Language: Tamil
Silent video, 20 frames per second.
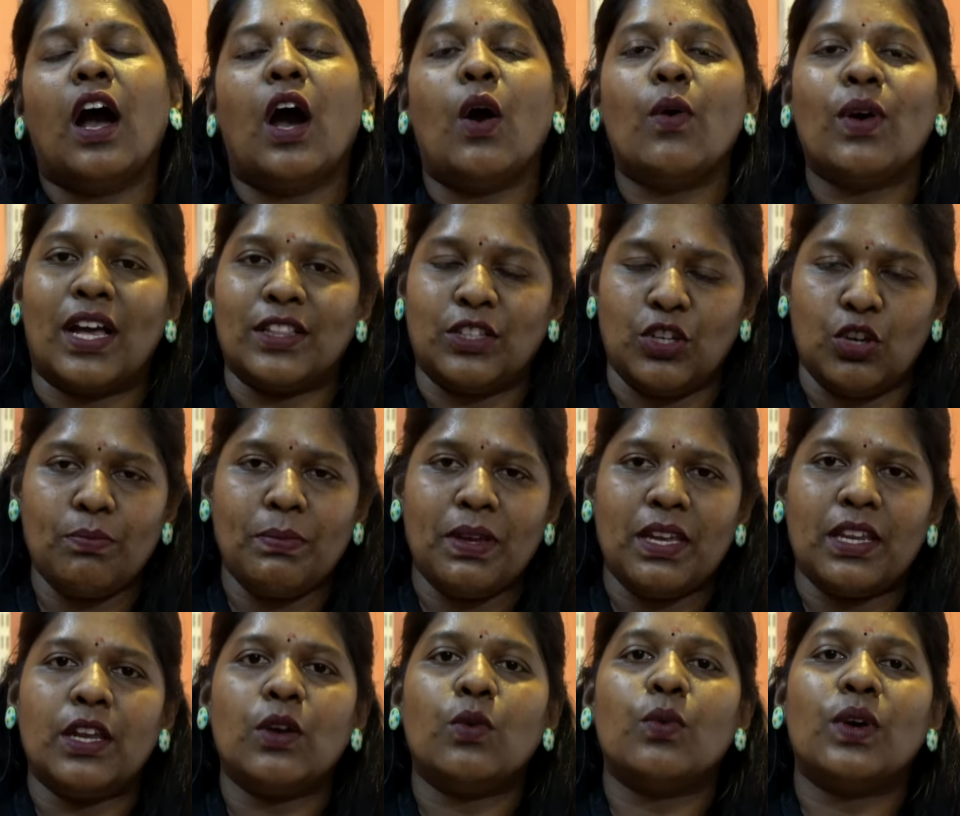அவங்க அதையும்
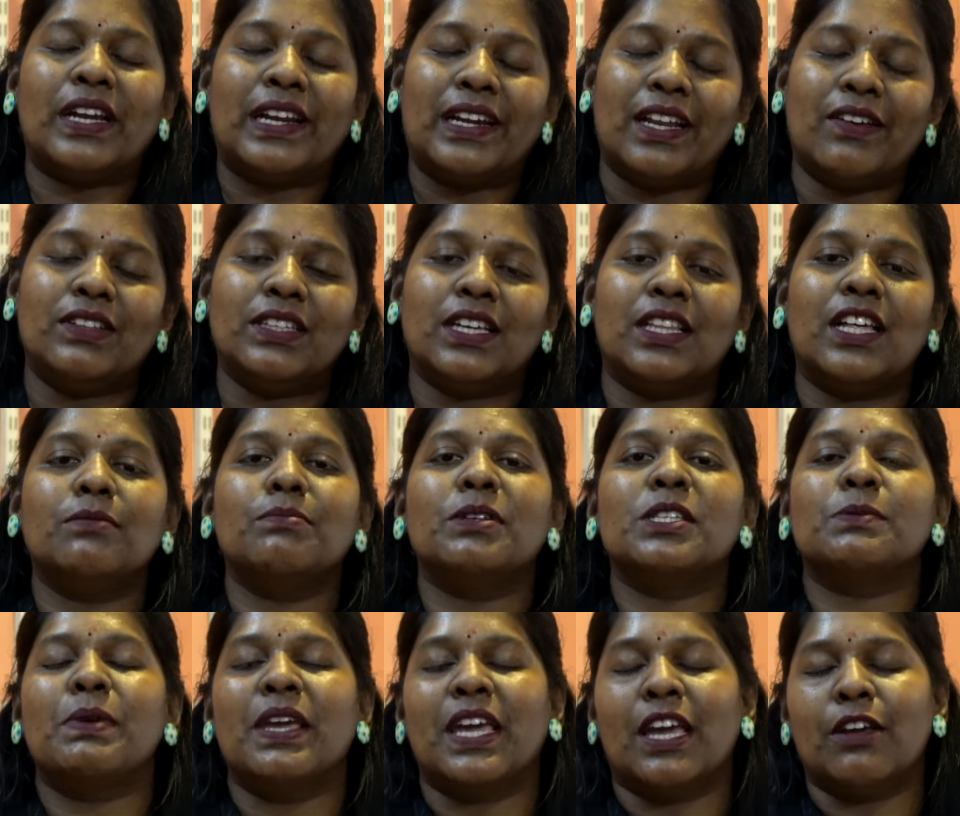மீறி உங்ககிட்ட வந்து ஏதாவது
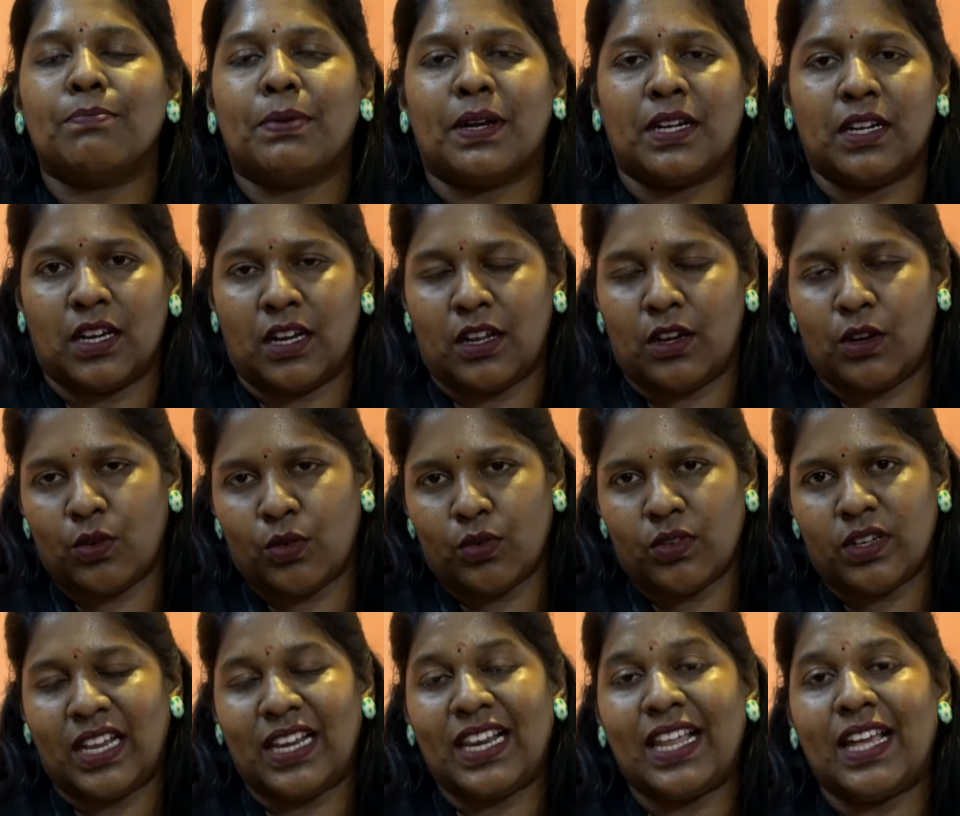மிஸ்பிஹேவ் பண்ணாலோ
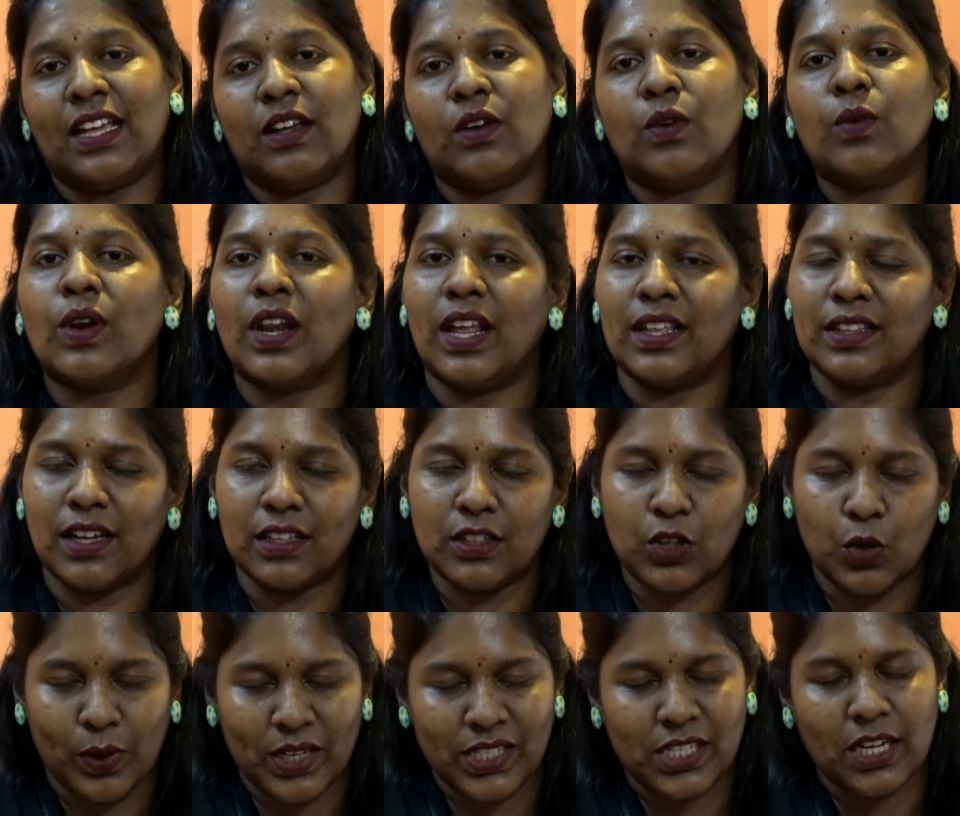இல்லை உங்களை ஏதாவது
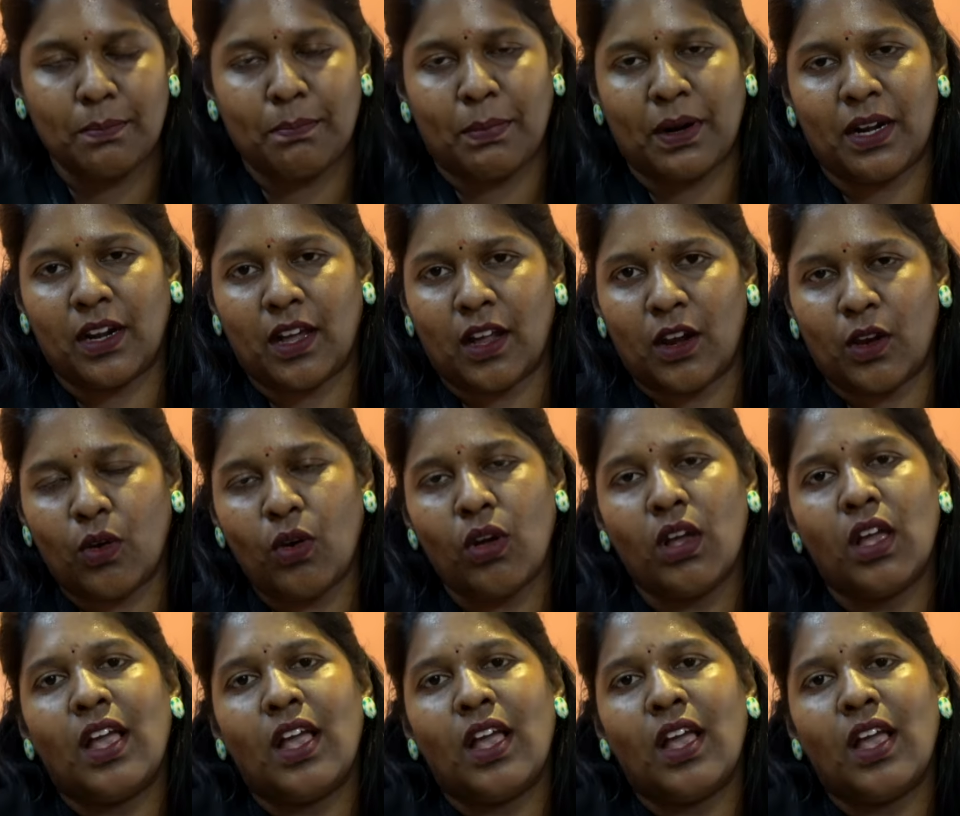கொஷின் பண்ணாலோ